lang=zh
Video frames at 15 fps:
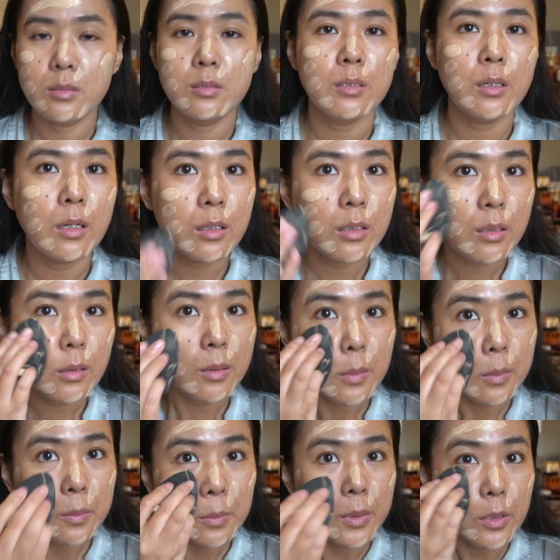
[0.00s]
然
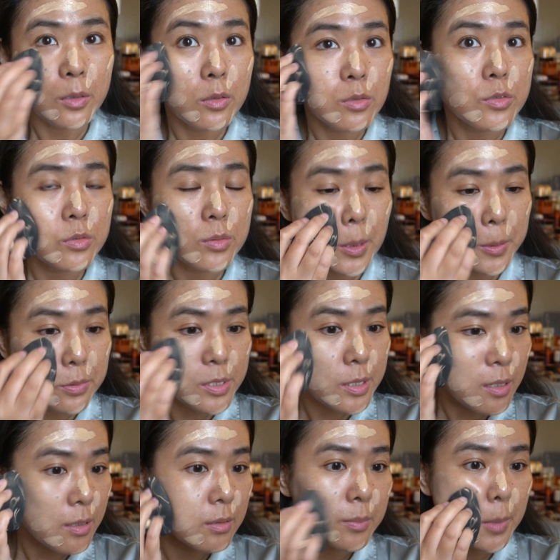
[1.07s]
后我用苏尼库沙
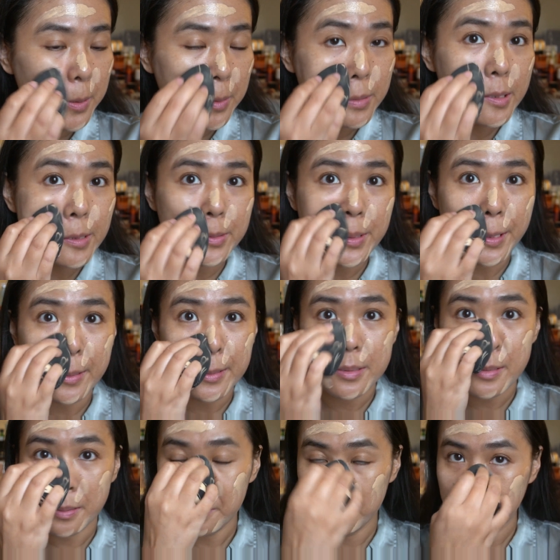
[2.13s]
克的美容蛋晕染一下，